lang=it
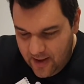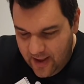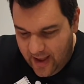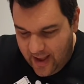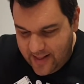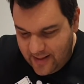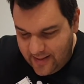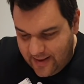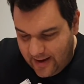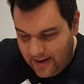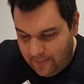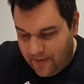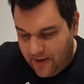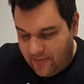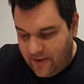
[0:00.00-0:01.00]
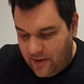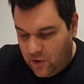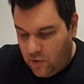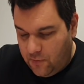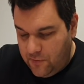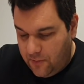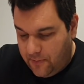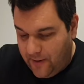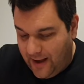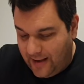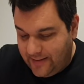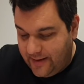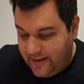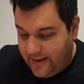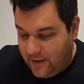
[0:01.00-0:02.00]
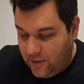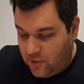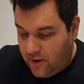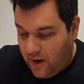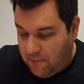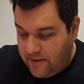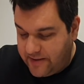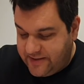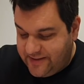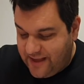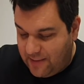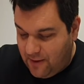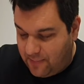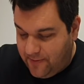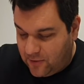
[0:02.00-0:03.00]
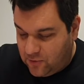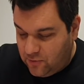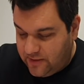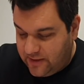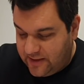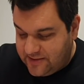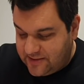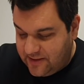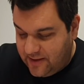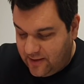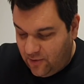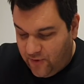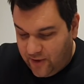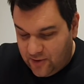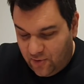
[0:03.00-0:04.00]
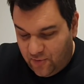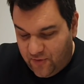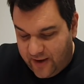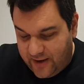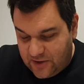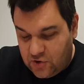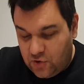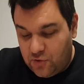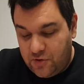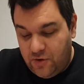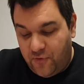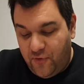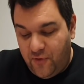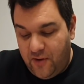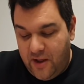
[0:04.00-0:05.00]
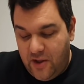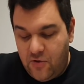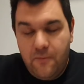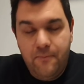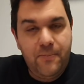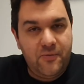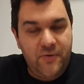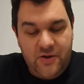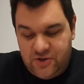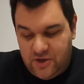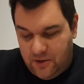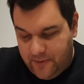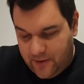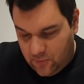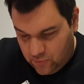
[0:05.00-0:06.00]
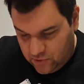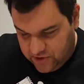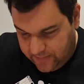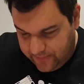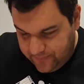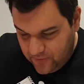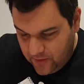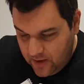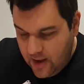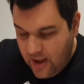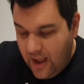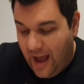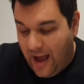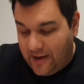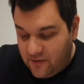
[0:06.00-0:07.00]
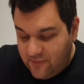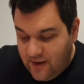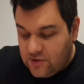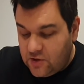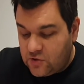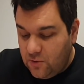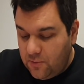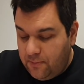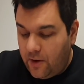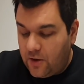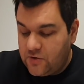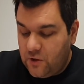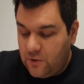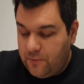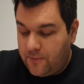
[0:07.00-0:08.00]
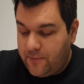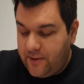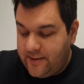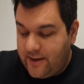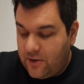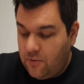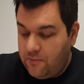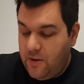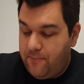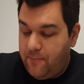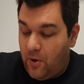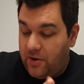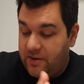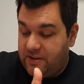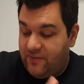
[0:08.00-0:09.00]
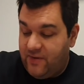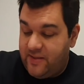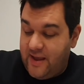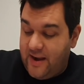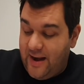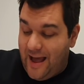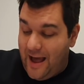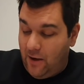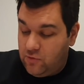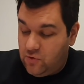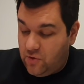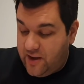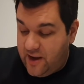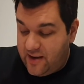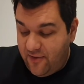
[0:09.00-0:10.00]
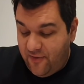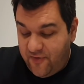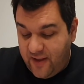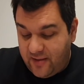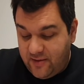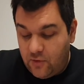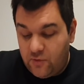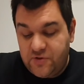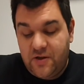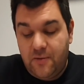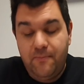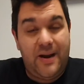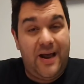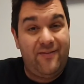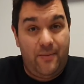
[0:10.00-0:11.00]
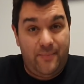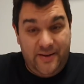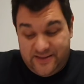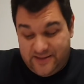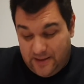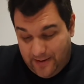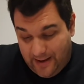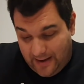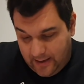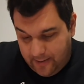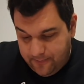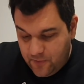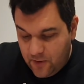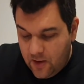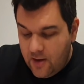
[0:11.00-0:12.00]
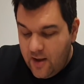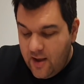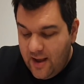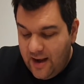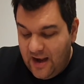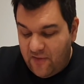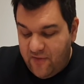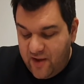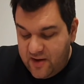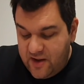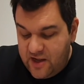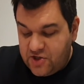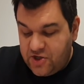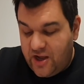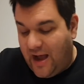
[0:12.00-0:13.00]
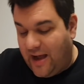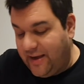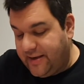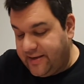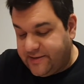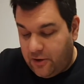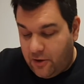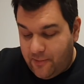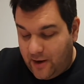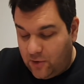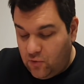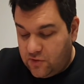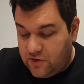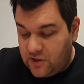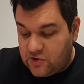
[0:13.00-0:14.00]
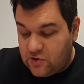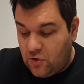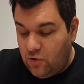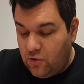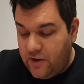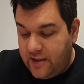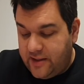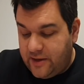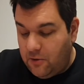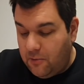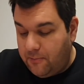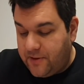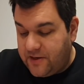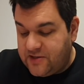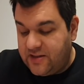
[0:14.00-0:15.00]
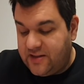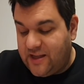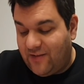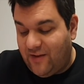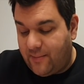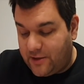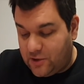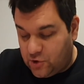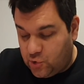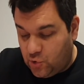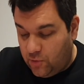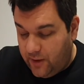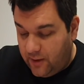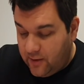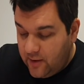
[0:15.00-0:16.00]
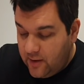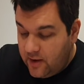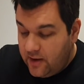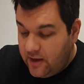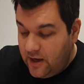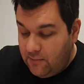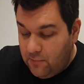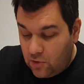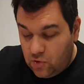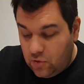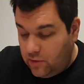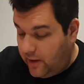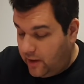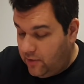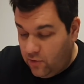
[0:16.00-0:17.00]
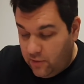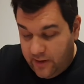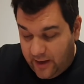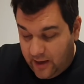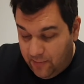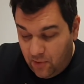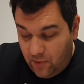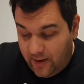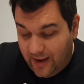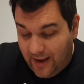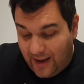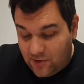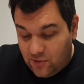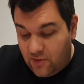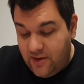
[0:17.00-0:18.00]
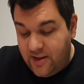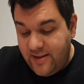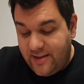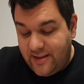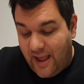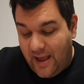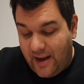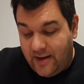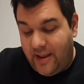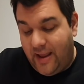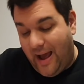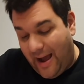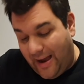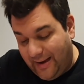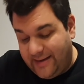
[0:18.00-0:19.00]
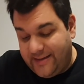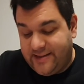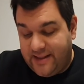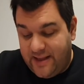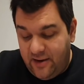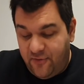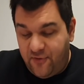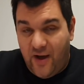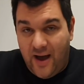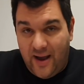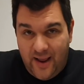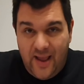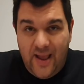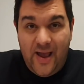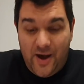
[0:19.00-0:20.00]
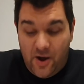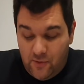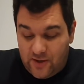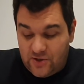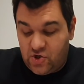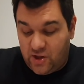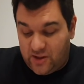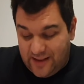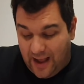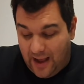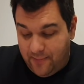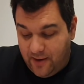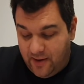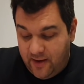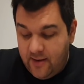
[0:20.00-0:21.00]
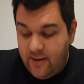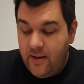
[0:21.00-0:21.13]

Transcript: ed andarla a prendere con mio padre, che ancora bestemmia per tutta la strada che gli ho fatto fare, sono di Foligno in provincia di Perugia. Arrivati sul posto, il proprietario mi porta a vedere l'auto, che in effetti non sembrava messa male. La vernice, anche se ormai tutta scolorita, non presentava marciumi. Il motore non era bloccato, gli interni, anche se da rifare, erano accettabili